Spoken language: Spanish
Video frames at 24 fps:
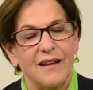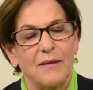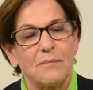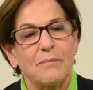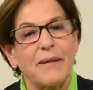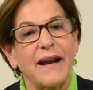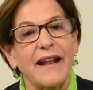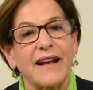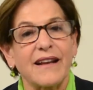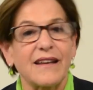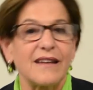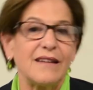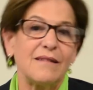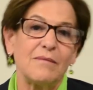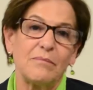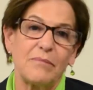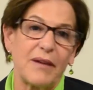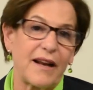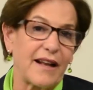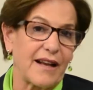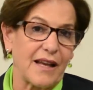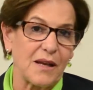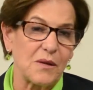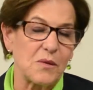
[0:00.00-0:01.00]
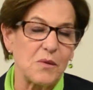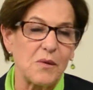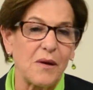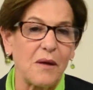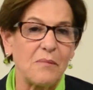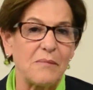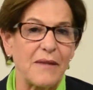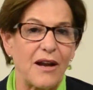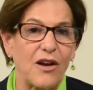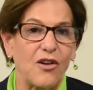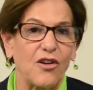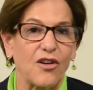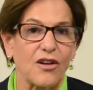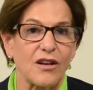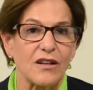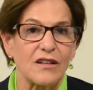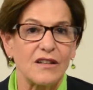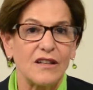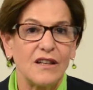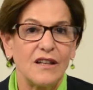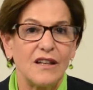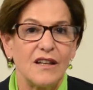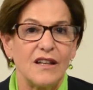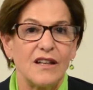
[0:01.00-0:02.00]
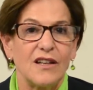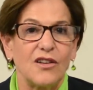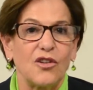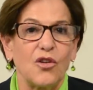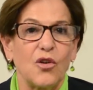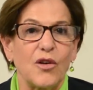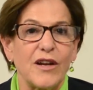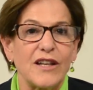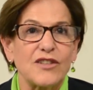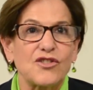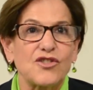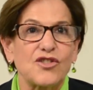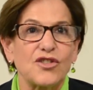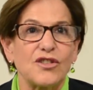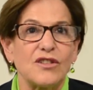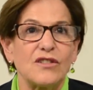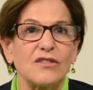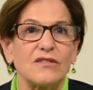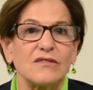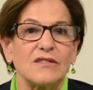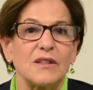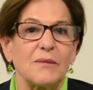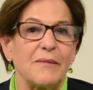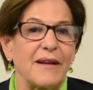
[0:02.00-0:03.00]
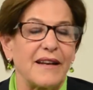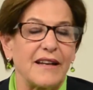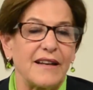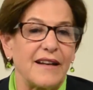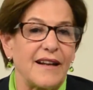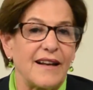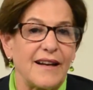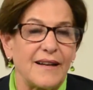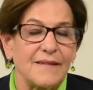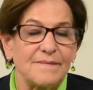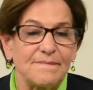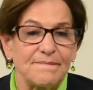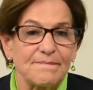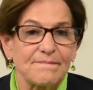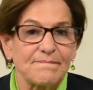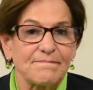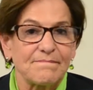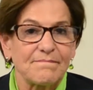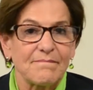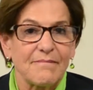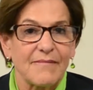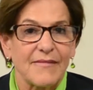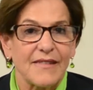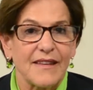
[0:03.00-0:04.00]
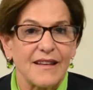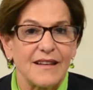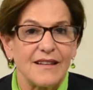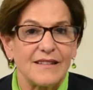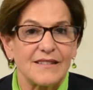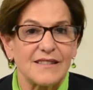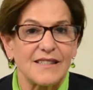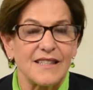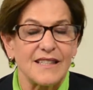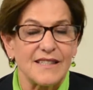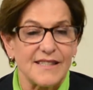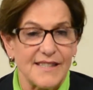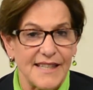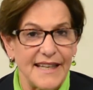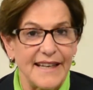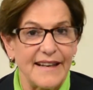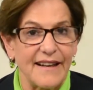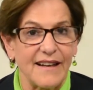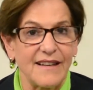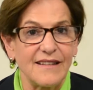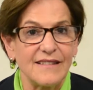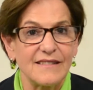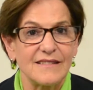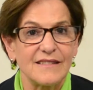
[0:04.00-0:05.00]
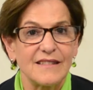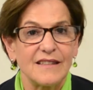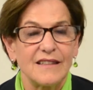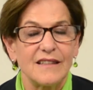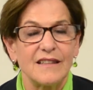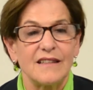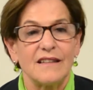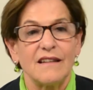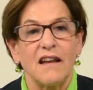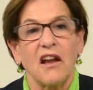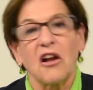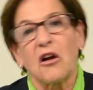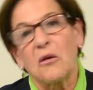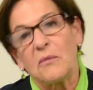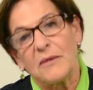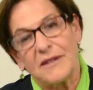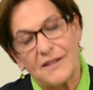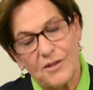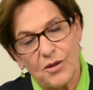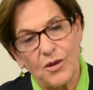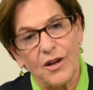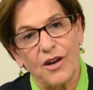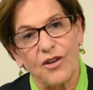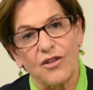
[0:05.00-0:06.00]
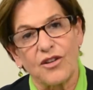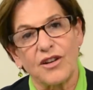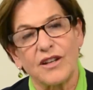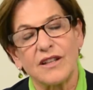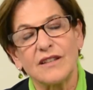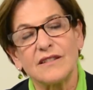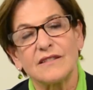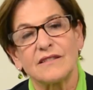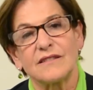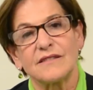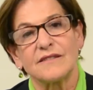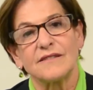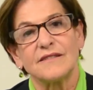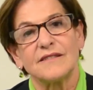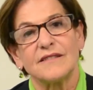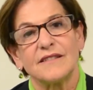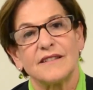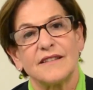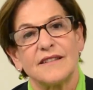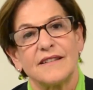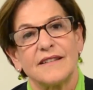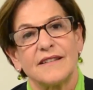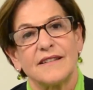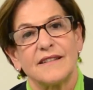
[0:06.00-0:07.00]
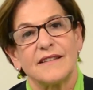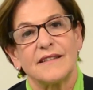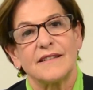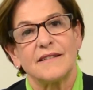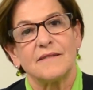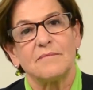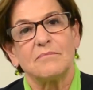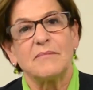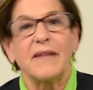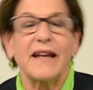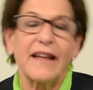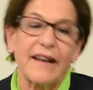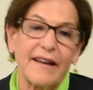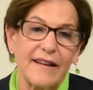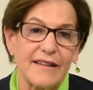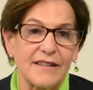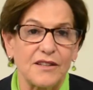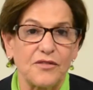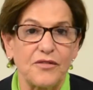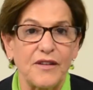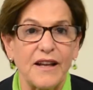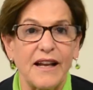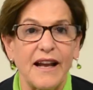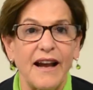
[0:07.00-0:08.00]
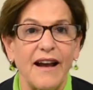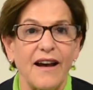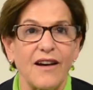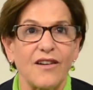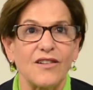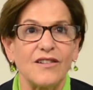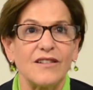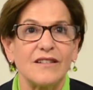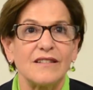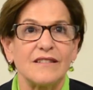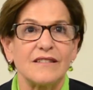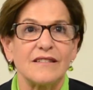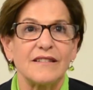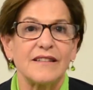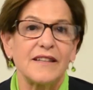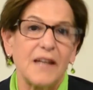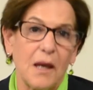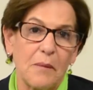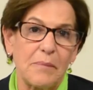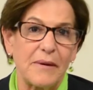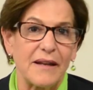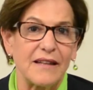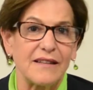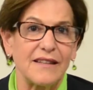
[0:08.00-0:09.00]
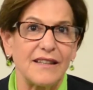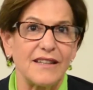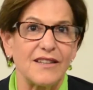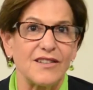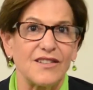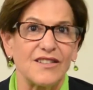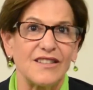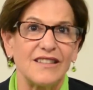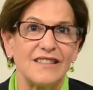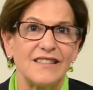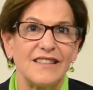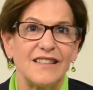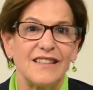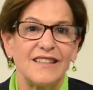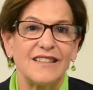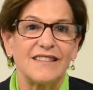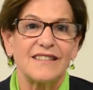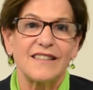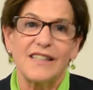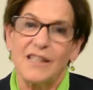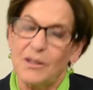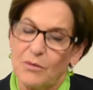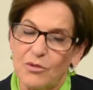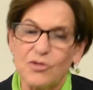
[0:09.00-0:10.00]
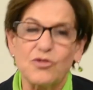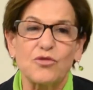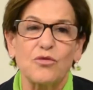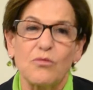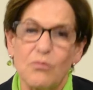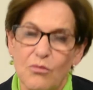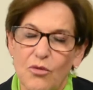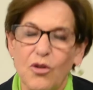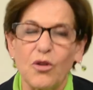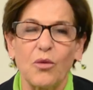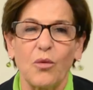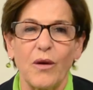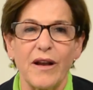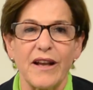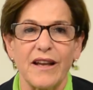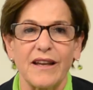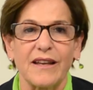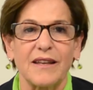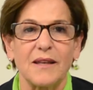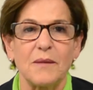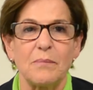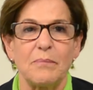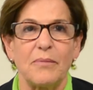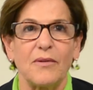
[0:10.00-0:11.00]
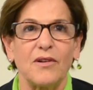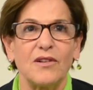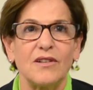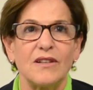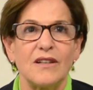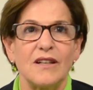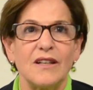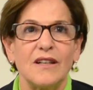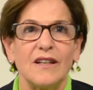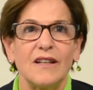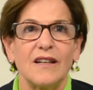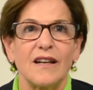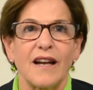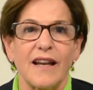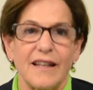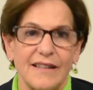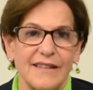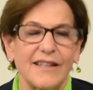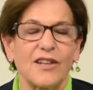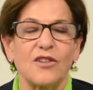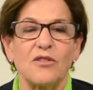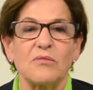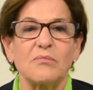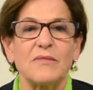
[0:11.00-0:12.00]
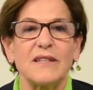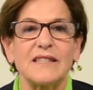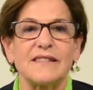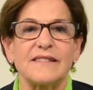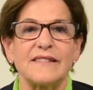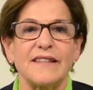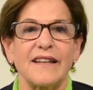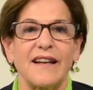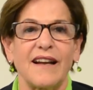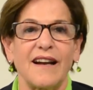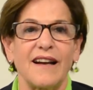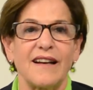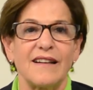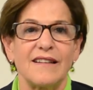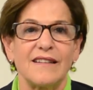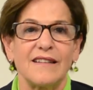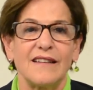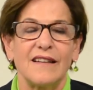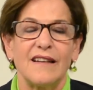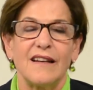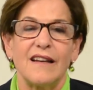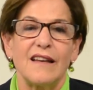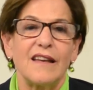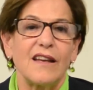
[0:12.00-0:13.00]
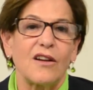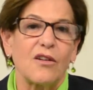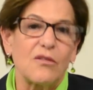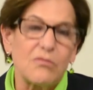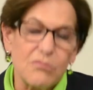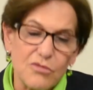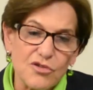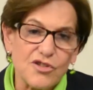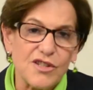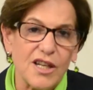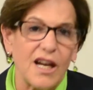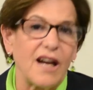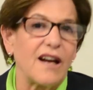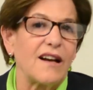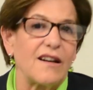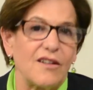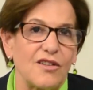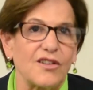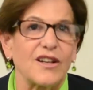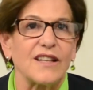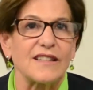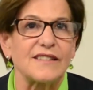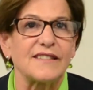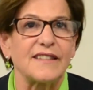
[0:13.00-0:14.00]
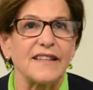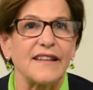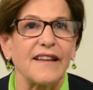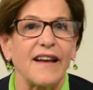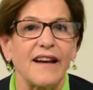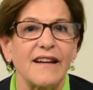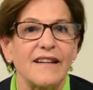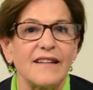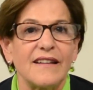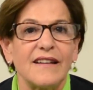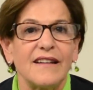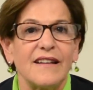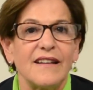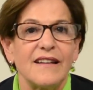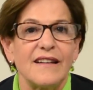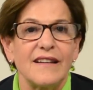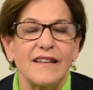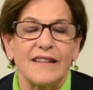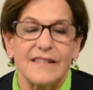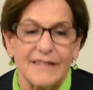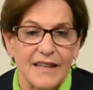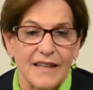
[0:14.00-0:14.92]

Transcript: ¿Para qué? Para que vivas mejor. Lo he hecho de manera sincera, he cometido errores, me he rectificado, he aprendido, tenemos un muy buen equipo, gente con mística y con mucha honestidad y